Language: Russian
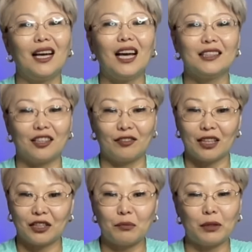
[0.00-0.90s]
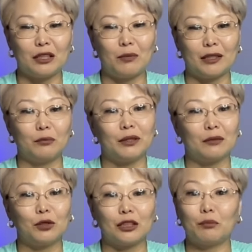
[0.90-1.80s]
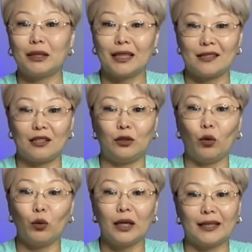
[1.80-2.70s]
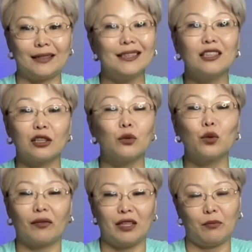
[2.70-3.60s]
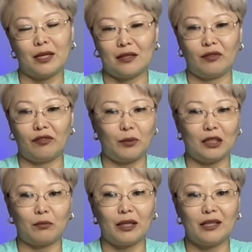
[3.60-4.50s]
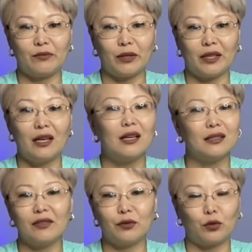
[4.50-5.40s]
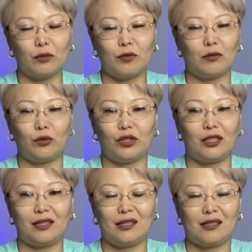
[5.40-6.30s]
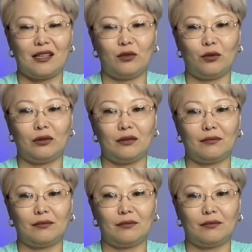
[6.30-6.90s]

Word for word: Это важно понимать, потому что питаться долго ниже уровня базового метаболизма ни в коем случае не следует.